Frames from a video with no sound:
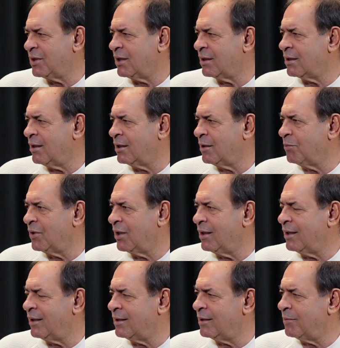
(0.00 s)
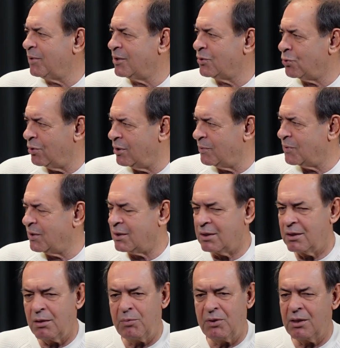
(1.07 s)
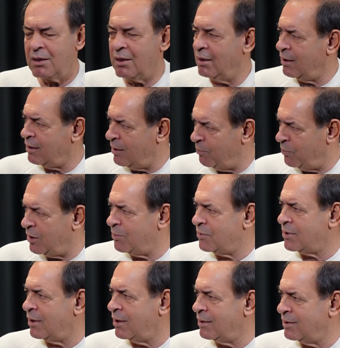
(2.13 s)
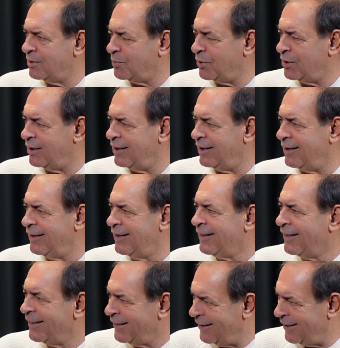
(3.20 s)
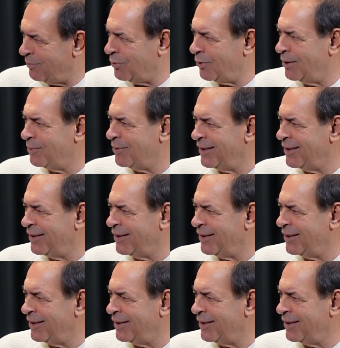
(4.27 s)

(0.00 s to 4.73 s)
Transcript: bir ay kaldım ya. Hayırdır ben söyledim zaten ya beni kaya kampına mı çağırdınız buraya yani? Yani böyle